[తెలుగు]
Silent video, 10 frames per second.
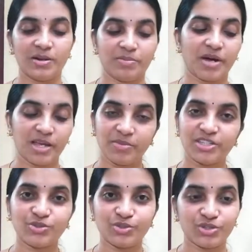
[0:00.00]
భయం
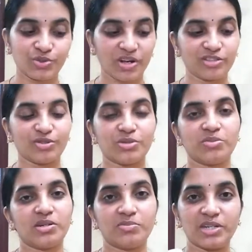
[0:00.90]
వేస్తుంది సో అందుకోసం
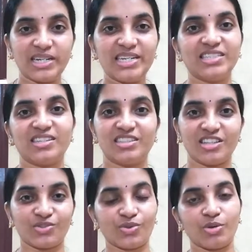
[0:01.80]
మనం క్లీన్ చేసి
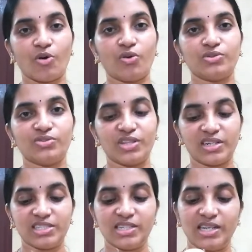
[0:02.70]
తీసుకుంటే బాగుంటుంది
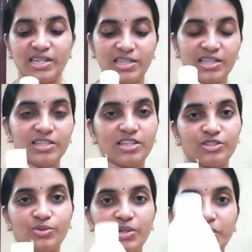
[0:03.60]
అనేసి నేనైతే
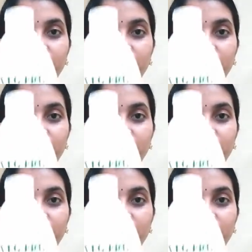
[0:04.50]
తీసుకున్నాను